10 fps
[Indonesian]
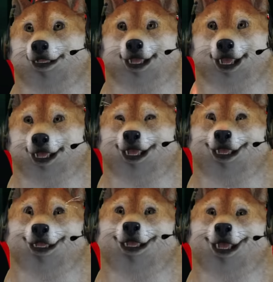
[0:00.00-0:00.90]
Oke,
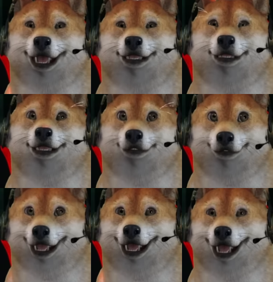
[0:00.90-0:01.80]
di sini kita bisa
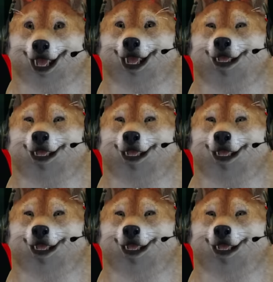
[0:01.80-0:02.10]
pilih ikan